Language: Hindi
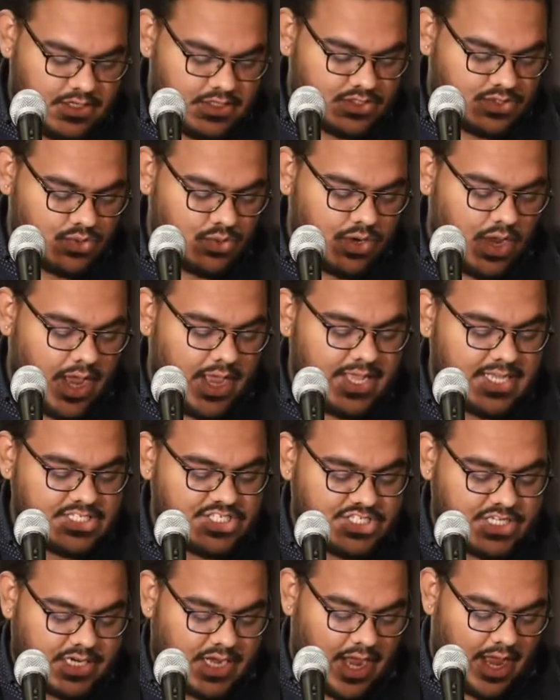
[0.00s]
सुना है
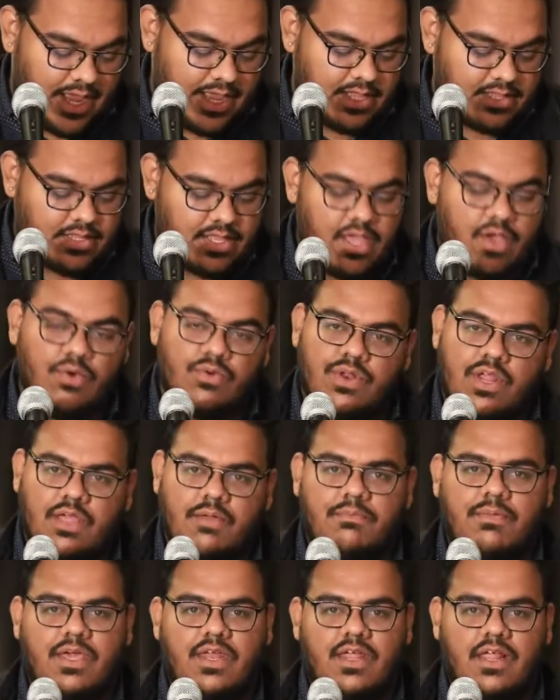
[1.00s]
शिकायत है
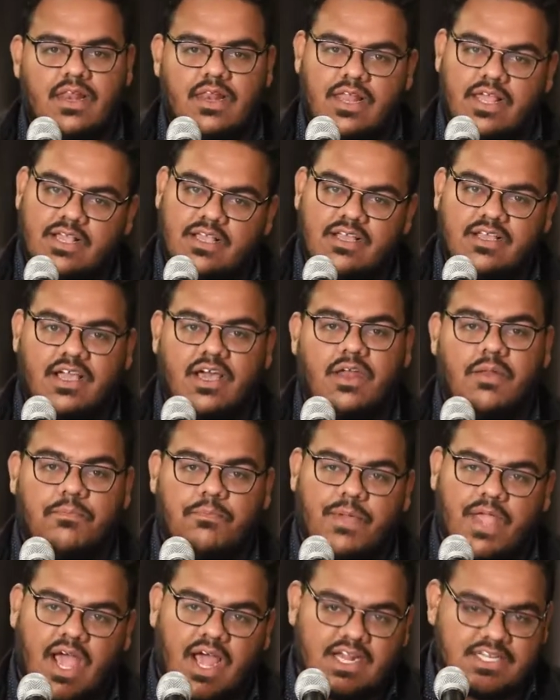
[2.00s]
उन्हें मेरे लिख कर
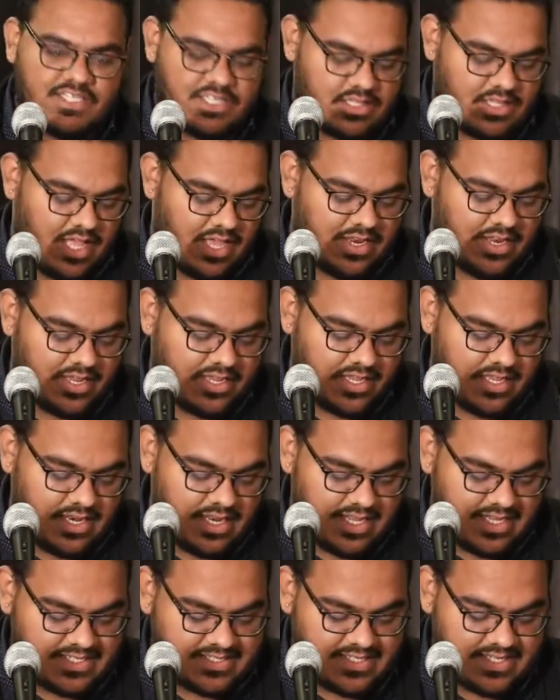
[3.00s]
प्यार जताने के
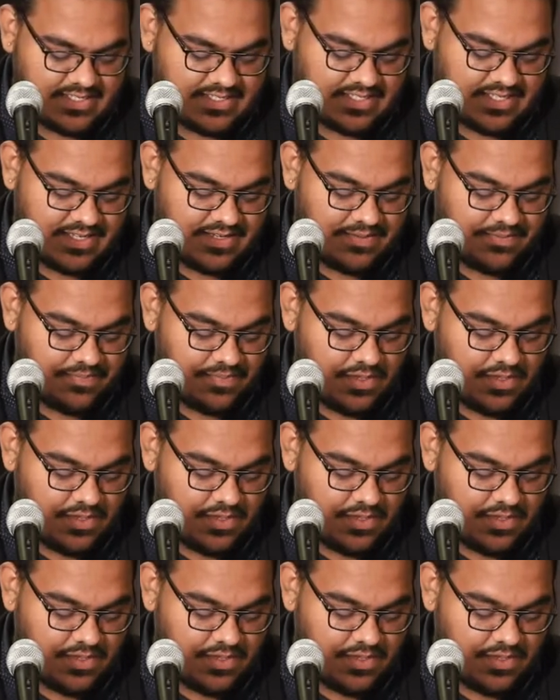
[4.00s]
लहजे से